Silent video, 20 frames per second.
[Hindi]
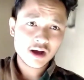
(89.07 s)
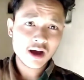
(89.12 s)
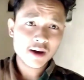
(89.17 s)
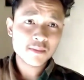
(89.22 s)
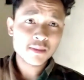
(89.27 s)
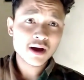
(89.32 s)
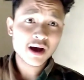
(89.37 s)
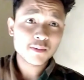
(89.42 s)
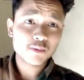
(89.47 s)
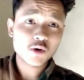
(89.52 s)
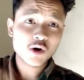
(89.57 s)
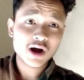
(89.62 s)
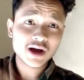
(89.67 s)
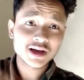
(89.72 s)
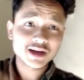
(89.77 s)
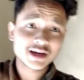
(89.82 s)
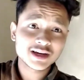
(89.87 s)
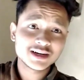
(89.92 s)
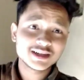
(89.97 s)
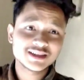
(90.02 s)
अब मैं आपको
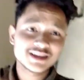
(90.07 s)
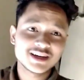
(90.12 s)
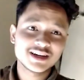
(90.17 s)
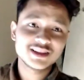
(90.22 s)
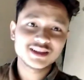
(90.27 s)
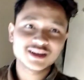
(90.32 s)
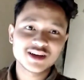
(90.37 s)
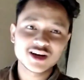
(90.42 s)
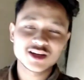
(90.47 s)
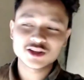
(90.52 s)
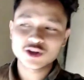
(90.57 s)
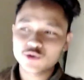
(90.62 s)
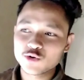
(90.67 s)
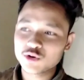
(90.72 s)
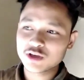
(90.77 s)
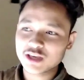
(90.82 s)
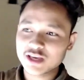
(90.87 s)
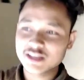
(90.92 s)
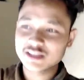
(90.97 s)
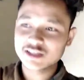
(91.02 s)
आगे का नज़ारा दिखाता
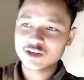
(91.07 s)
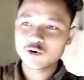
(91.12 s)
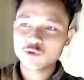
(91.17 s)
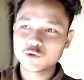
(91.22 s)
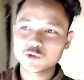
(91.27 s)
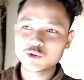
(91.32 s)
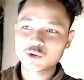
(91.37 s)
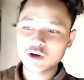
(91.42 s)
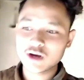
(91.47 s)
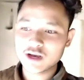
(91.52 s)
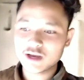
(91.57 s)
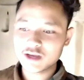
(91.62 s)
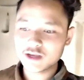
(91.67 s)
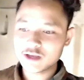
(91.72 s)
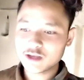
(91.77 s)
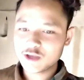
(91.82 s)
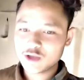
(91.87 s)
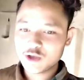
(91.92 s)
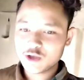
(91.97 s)
हूँ कैसा हो चुका है